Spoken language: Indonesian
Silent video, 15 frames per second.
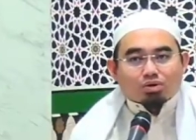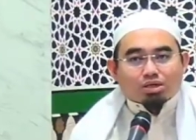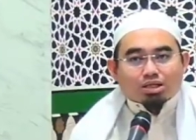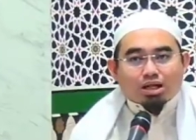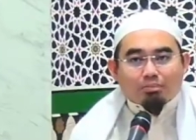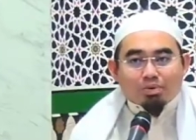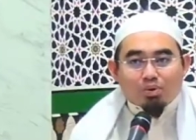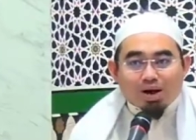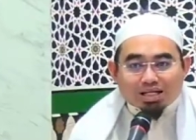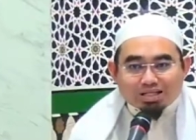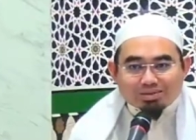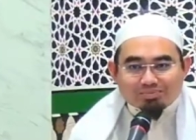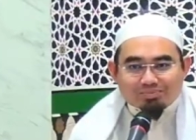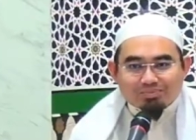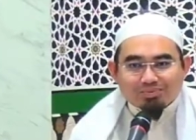tetapi
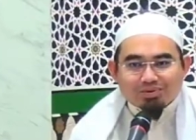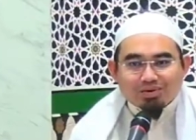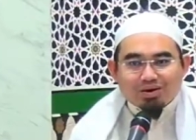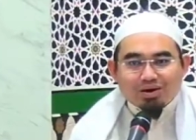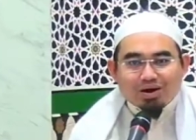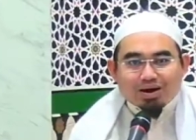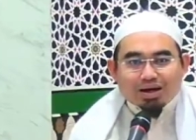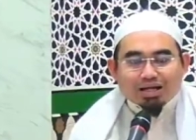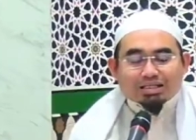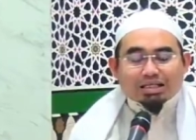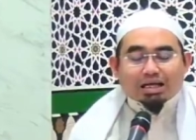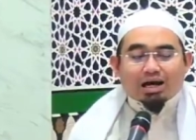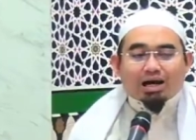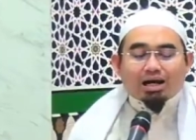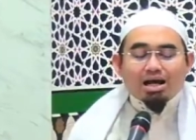wajib. Nah
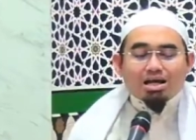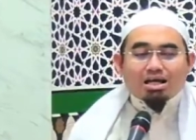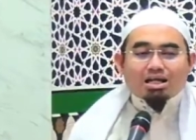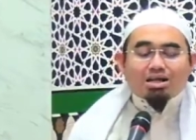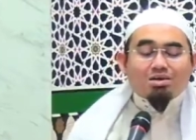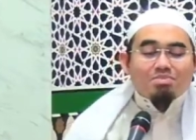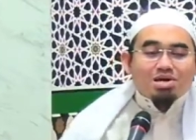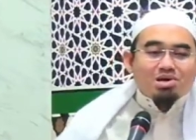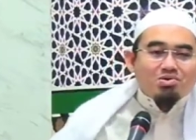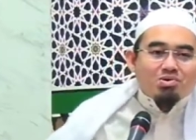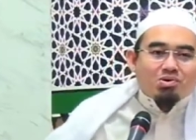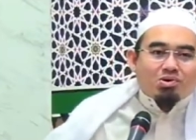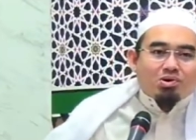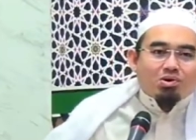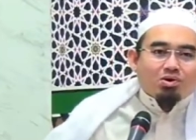sekarang kita
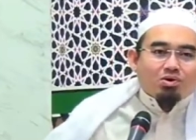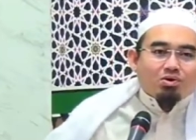bingung.